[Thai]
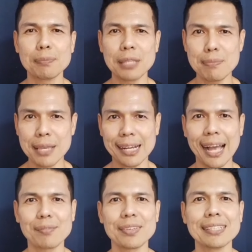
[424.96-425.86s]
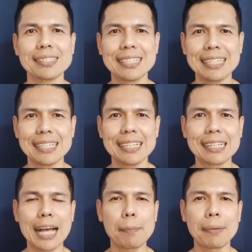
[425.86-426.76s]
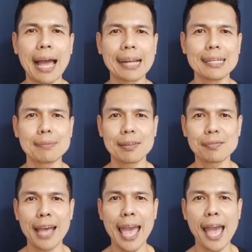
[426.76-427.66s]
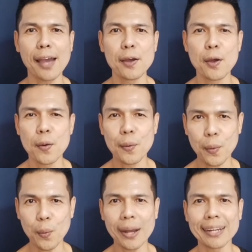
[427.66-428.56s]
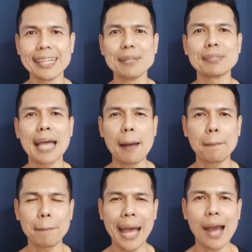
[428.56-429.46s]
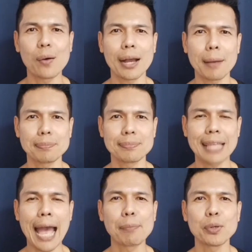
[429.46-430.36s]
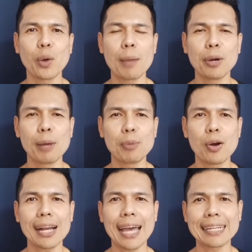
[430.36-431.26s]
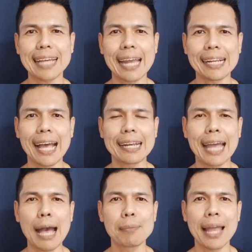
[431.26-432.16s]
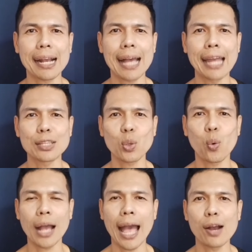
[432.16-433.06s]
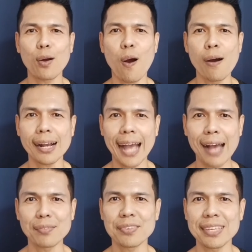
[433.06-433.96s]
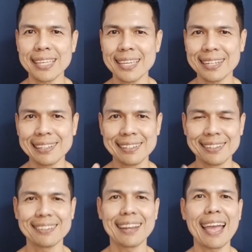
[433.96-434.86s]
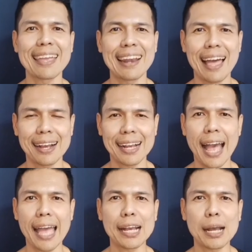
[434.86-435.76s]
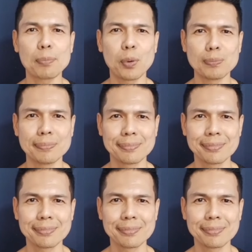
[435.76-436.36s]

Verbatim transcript: องดื่มที่มีคาเฟอีนชนิดอื่นครับ หลังดื่มกาแฟ ควรดื่มน้ำเปล่าครับ ตามไปด้วยเพื่อป้องกันการขาดน้ำและการตกค้างของคาเฟอีนในร่างกายครับผม